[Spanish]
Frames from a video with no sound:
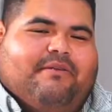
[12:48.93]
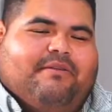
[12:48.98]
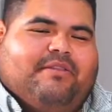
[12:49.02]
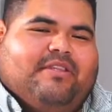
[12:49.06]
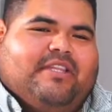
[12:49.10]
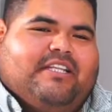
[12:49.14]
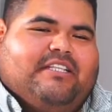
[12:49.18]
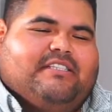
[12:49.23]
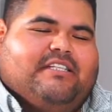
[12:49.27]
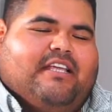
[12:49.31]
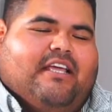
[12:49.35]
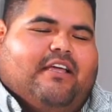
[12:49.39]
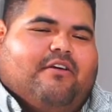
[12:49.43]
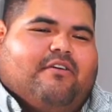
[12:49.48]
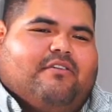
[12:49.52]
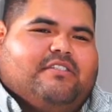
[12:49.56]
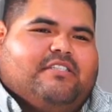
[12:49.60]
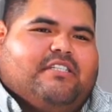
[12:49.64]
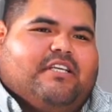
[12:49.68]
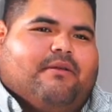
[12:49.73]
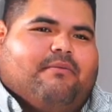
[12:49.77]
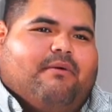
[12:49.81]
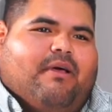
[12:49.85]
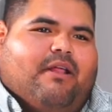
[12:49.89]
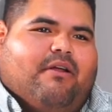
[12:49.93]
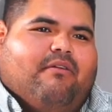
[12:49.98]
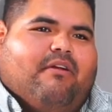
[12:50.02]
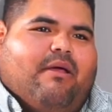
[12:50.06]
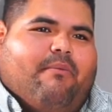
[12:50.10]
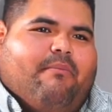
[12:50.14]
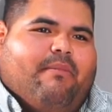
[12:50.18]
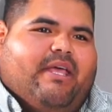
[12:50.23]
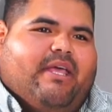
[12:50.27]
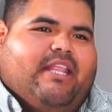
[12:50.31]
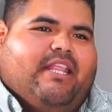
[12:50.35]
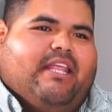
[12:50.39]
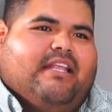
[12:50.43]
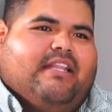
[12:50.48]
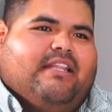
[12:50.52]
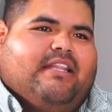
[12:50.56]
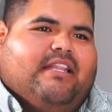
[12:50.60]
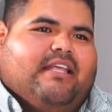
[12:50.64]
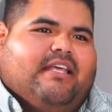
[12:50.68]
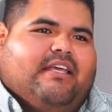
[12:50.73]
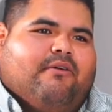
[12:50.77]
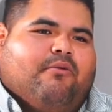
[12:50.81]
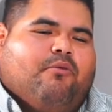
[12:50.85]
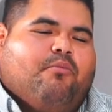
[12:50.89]
Tienes que conservar una media,
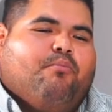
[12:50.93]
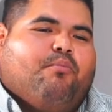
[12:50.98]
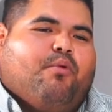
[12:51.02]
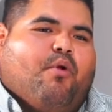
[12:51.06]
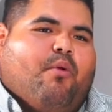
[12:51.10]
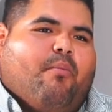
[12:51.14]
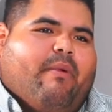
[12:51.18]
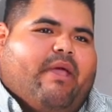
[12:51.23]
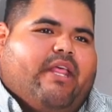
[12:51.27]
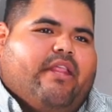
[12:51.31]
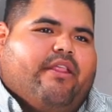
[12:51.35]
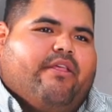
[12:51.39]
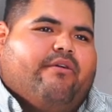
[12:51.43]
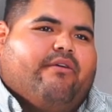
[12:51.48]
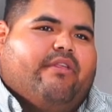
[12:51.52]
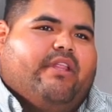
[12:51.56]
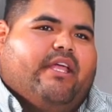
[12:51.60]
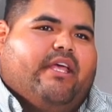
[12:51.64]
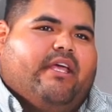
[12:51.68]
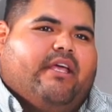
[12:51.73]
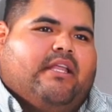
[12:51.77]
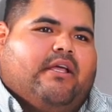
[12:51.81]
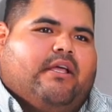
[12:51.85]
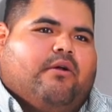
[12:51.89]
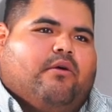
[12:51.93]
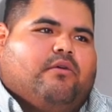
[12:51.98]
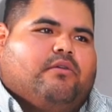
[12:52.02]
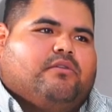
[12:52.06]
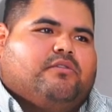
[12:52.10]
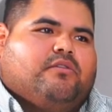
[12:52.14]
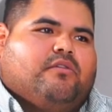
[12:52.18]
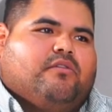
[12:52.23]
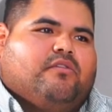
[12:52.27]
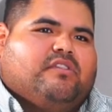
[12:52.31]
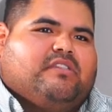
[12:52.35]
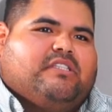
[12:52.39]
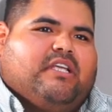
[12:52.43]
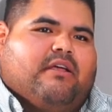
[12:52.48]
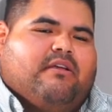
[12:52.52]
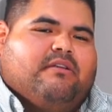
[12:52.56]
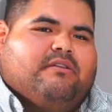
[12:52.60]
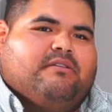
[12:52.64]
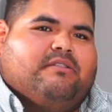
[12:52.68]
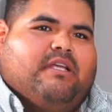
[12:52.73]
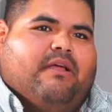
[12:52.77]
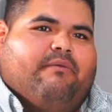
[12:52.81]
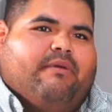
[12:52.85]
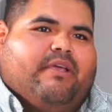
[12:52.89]
de un promedio de costo, ¿no?
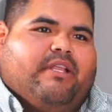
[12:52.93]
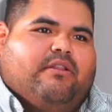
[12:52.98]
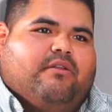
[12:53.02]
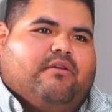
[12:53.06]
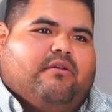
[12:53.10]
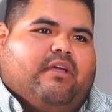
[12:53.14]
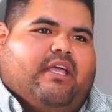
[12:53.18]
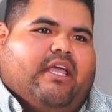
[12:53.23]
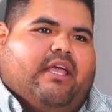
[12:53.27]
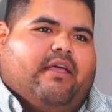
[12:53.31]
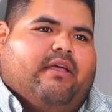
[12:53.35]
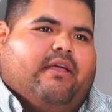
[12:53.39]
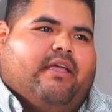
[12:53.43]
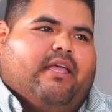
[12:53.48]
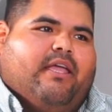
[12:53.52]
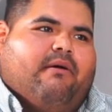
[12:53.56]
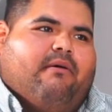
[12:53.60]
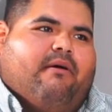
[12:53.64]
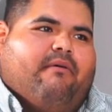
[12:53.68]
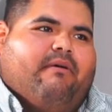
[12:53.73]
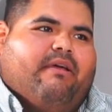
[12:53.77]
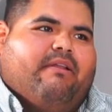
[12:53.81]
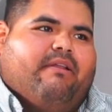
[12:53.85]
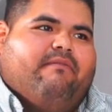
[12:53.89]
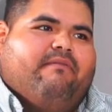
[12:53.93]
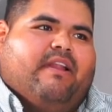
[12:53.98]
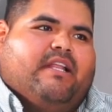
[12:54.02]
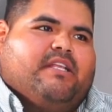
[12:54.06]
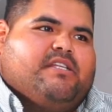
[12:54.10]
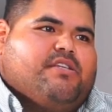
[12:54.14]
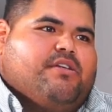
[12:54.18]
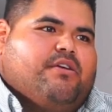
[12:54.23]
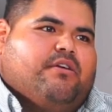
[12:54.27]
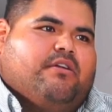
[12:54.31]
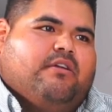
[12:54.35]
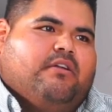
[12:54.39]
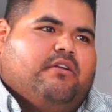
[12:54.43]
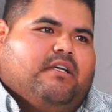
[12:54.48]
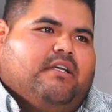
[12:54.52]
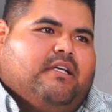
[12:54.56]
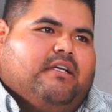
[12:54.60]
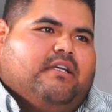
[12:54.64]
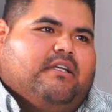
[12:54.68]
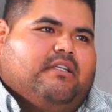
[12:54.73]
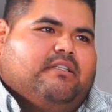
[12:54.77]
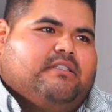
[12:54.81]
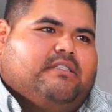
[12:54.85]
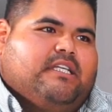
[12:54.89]
sabiendo que va a haber inflación
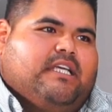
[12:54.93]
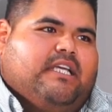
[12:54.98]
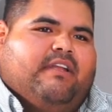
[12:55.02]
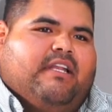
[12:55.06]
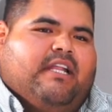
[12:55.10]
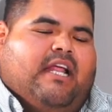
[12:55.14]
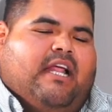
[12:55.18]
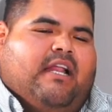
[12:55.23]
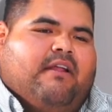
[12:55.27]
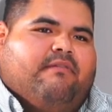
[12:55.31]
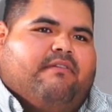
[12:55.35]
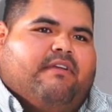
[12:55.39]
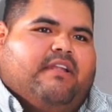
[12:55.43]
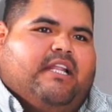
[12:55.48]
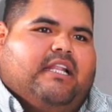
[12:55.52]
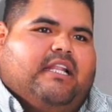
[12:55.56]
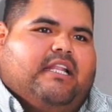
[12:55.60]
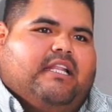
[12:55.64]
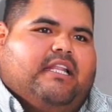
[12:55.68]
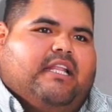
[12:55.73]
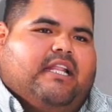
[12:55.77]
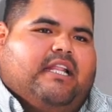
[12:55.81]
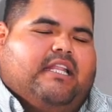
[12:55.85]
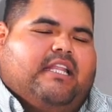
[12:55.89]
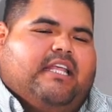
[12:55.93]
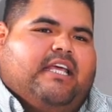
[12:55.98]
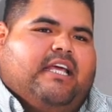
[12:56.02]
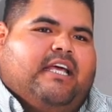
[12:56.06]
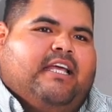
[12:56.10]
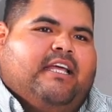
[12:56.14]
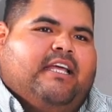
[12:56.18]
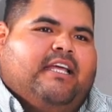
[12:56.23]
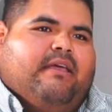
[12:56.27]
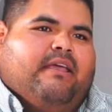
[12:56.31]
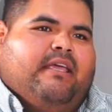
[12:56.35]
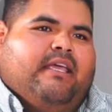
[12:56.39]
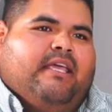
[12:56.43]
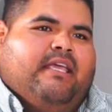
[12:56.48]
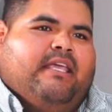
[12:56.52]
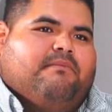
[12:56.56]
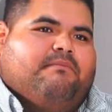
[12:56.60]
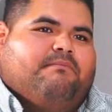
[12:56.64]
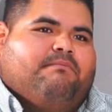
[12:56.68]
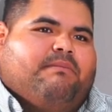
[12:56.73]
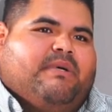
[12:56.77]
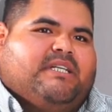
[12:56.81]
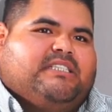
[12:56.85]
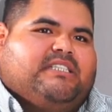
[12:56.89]
¿sí? Al final del día y
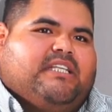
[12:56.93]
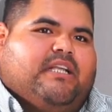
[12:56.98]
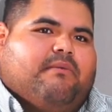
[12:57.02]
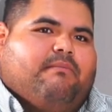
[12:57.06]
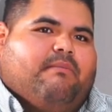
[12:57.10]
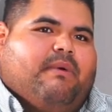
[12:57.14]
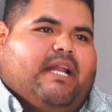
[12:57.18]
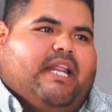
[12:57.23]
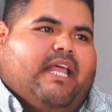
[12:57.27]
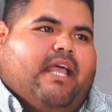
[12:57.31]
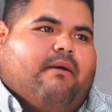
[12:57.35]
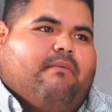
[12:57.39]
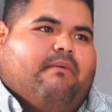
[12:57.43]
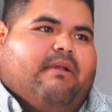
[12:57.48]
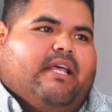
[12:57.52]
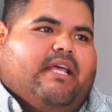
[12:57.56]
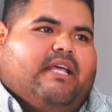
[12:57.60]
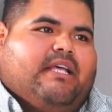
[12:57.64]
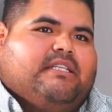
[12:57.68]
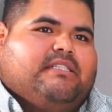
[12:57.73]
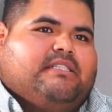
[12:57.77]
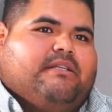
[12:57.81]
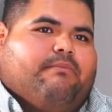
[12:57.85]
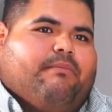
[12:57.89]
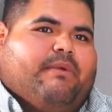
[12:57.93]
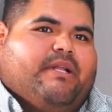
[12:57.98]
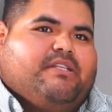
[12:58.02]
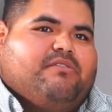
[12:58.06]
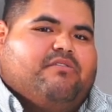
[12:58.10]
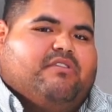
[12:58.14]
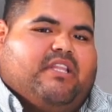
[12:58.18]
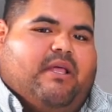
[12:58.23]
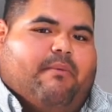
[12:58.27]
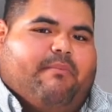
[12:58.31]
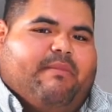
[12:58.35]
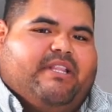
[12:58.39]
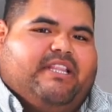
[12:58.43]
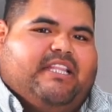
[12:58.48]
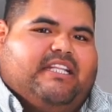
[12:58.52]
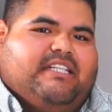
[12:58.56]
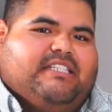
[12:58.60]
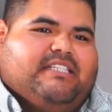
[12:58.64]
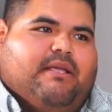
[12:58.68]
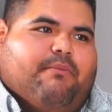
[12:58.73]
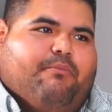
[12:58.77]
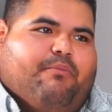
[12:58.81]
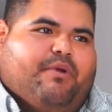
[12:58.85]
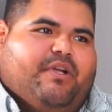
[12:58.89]
que va a estar variable ese precio. También
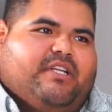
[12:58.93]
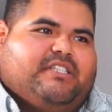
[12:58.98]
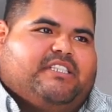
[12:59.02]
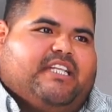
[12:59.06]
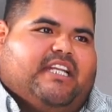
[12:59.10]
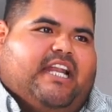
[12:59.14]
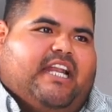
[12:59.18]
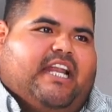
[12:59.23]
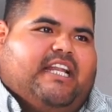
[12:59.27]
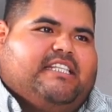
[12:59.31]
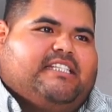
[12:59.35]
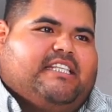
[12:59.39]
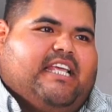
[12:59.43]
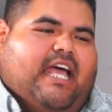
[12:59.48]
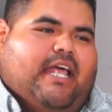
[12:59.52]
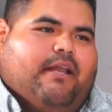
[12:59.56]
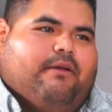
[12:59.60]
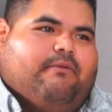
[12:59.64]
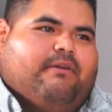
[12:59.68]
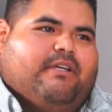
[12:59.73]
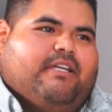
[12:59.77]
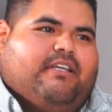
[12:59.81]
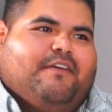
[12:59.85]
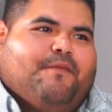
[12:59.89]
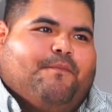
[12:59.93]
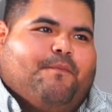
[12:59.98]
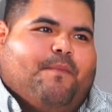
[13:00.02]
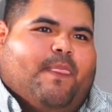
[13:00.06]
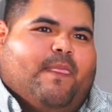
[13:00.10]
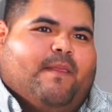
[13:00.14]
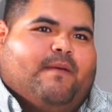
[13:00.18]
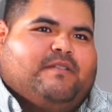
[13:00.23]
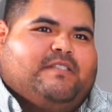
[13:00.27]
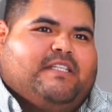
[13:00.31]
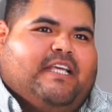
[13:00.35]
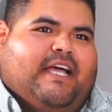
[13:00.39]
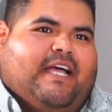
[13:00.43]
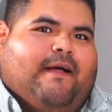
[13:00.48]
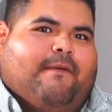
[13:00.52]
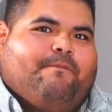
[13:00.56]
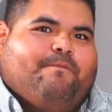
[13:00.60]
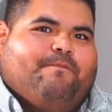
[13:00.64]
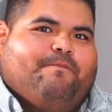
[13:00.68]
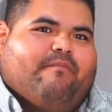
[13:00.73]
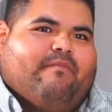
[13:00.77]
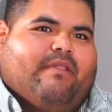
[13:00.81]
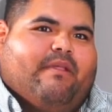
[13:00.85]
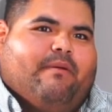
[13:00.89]
tienes que ponerte a analizar, güey. O
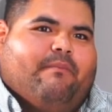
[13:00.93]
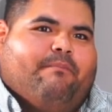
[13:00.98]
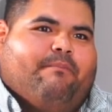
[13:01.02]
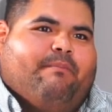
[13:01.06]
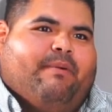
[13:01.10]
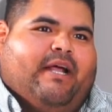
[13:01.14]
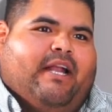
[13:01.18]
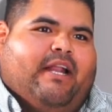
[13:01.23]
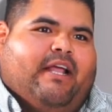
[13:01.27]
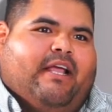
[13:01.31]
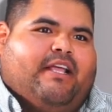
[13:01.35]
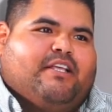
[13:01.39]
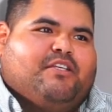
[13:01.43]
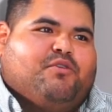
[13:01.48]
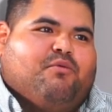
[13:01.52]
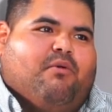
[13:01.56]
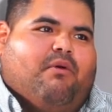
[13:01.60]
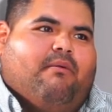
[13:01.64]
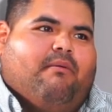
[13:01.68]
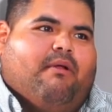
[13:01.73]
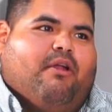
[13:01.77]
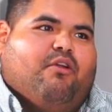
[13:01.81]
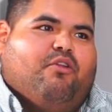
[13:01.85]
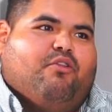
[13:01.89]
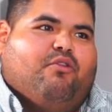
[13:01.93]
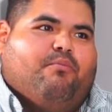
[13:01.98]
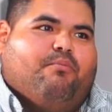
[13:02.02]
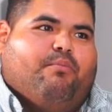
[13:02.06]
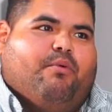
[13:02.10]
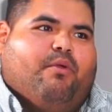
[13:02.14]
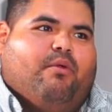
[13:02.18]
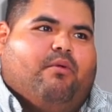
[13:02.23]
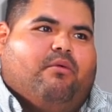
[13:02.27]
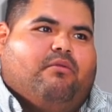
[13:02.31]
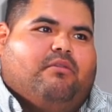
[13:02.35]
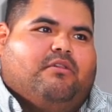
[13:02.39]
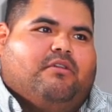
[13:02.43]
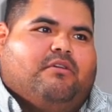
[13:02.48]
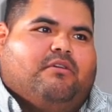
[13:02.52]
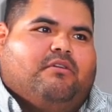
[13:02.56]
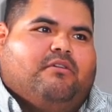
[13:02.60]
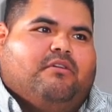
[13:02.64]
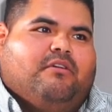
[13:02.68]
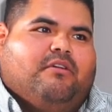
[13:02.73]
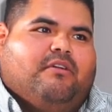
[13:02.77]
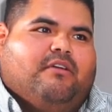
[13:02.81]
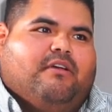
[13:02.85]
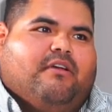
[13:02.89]
sea, para que suba el valor de un
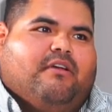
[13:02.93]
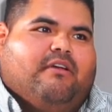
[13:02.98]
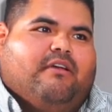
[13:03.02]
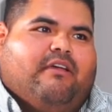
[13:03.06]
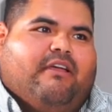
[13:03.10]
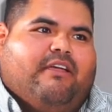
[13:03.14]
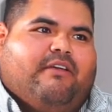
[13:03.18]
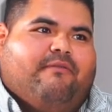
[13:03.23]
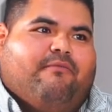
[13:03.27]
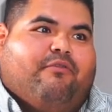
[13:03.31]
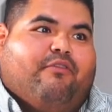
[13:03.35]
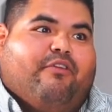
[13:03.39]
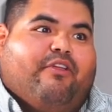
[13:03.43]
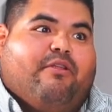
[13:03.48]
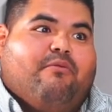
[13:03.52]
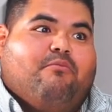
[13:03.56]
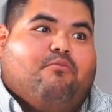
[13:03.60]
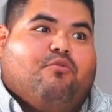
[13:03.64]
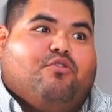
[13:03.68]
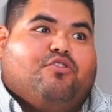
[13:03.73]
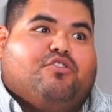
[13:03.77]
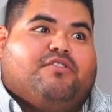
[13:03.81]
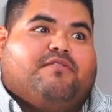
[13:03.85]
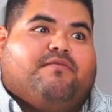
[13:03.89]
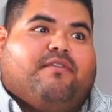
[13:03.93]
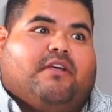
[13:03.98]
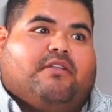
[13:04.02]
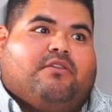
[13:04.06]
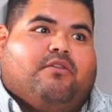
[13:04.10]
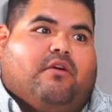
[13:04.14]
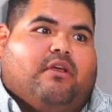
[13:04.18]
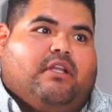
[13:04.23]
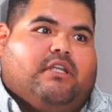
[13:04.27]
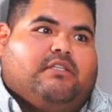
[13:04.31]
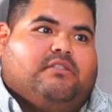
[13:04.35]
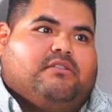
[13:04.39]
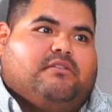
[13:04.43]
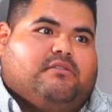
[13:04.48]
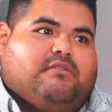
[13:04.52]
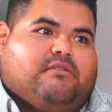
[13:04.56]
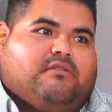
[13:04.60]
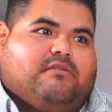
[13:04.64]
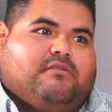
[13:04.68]
producto, influyen muchos factores.